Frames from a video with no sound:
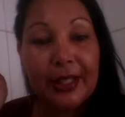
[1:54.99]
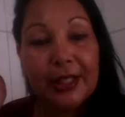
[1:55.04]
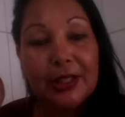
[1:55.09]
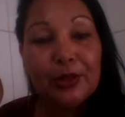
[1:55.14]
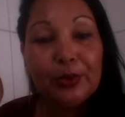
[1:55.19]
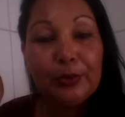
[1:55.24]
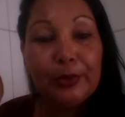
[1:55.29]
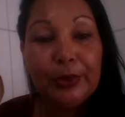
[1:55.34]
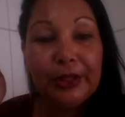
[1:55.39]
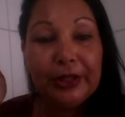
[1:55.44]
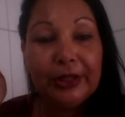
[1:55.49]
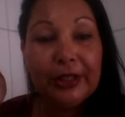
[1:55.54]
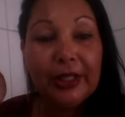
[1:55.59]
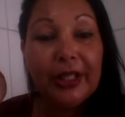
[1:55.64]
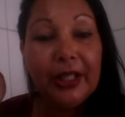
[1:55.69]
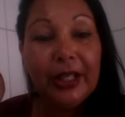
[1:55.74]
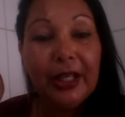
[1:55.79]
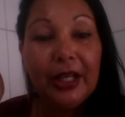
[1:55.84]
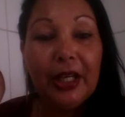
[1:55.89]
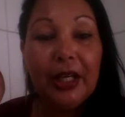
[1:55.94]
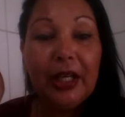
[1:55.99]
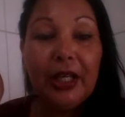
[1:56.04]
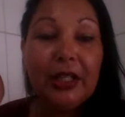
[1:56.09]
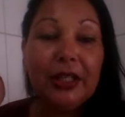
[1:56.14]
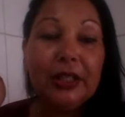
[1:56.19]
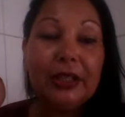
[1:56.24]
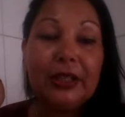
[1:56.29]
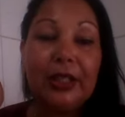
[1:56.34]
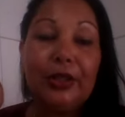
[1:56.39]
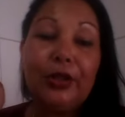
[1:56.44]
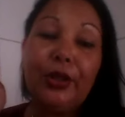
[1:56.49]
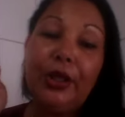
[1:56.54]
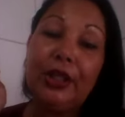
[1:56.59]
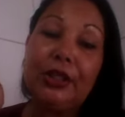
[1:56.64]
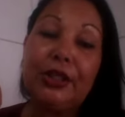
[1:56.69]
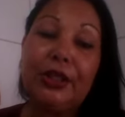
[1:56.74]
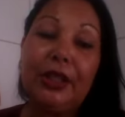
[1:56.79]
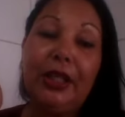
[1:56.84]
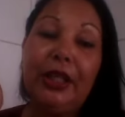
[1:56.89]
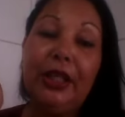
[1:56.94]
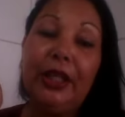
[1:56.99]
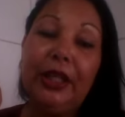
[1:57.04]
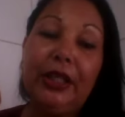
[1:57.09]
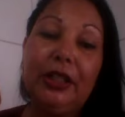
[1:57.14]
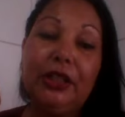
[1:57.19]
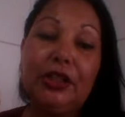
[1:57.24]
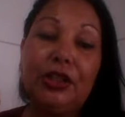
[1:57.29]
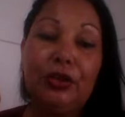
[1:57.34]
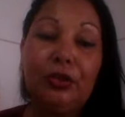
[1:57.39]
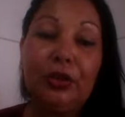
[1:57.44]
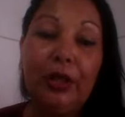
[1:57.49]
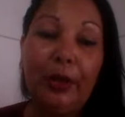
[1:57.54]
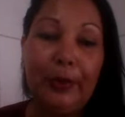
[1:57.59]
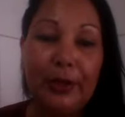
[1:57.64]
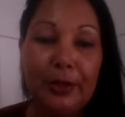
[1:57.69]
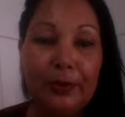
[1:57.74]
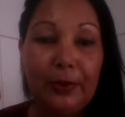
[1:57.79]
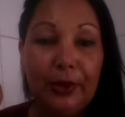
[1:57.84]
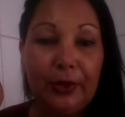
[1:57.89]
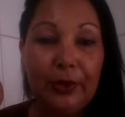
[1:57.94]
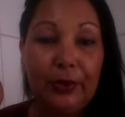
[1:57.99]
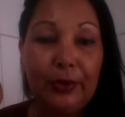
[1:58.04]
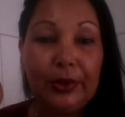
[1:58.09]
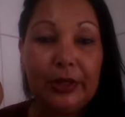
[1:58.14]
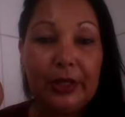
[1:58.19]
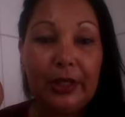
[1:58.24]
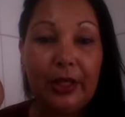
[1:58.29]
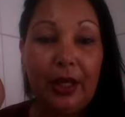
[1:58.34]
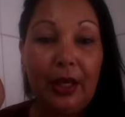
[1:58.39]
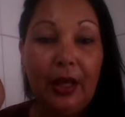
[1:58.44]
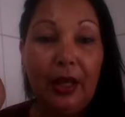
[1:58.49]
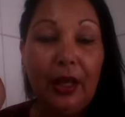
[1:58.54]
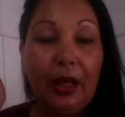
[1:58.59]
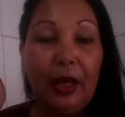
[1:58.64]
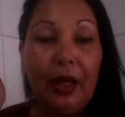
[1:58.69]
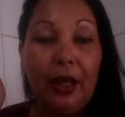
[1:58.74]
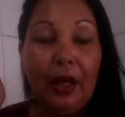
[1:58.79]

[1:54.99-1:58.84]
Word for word: Resumindo, criança, adolescente, tudo a mesma coisa, né?